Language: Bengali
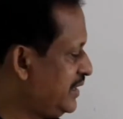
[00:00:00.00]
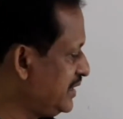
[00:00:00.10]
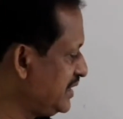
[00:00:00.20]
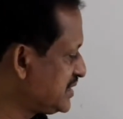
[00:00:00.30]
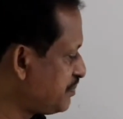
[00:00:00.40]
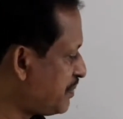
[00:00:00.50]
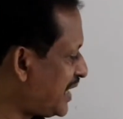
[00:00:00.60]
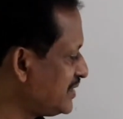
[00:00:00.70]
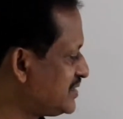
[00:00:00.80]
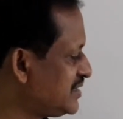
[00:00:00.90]
ইংলিশ
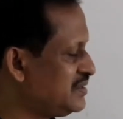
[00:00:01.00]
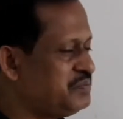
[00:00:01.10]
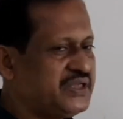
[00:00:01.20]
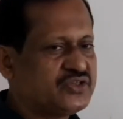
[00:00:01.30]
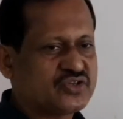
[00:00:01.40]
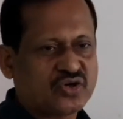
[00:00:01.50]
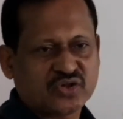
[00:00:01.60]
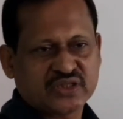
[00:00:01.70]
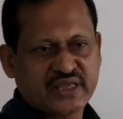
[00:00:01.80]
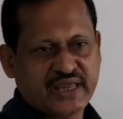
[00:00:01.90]
মাইটেন বি
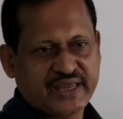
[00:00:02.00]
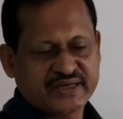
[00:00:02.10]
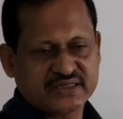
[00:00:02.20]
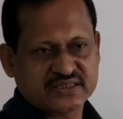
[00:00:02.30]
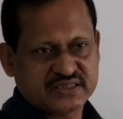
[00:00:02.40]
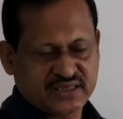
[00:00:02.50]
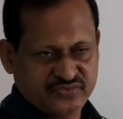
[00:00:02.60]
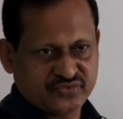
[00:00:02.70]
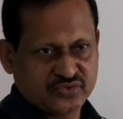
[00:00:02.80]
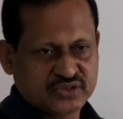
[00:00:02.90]
টক অ্যাট
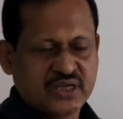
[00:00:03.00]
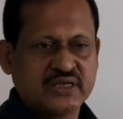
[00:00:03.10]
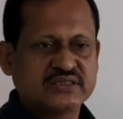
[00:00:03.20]
সাইফুডস